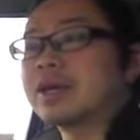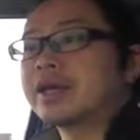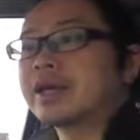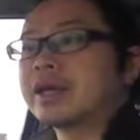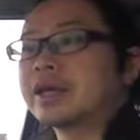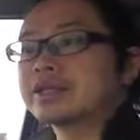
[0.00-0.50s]

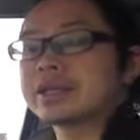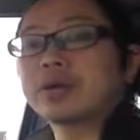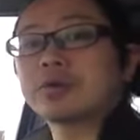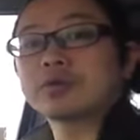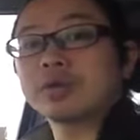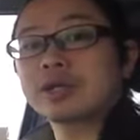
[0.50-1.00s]
え
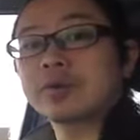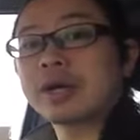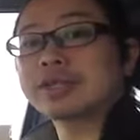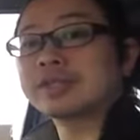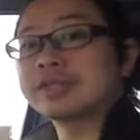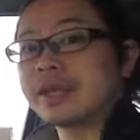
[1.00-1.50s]
3億円の
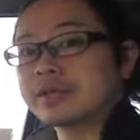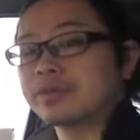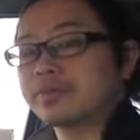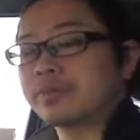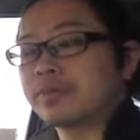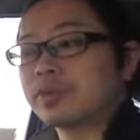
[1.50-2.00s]
価値になる
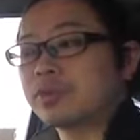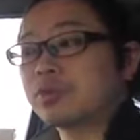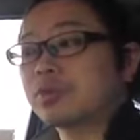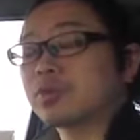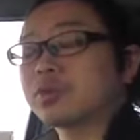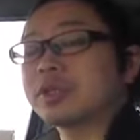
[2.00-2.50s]
てい
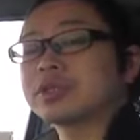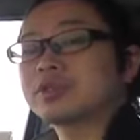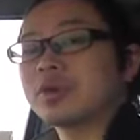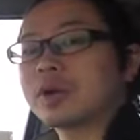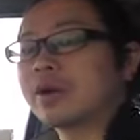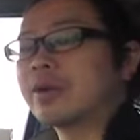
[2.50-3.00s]
うことです
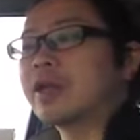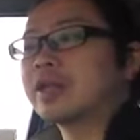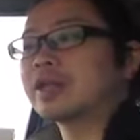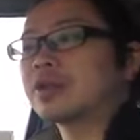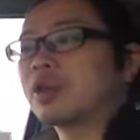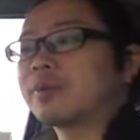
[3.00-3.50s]
とか
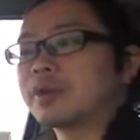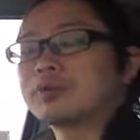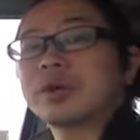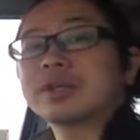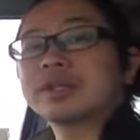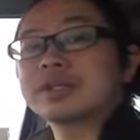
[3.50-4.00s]
例えば
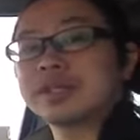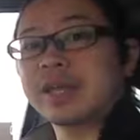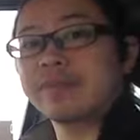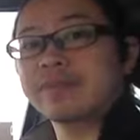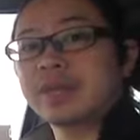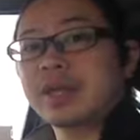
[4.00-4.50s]
浮気して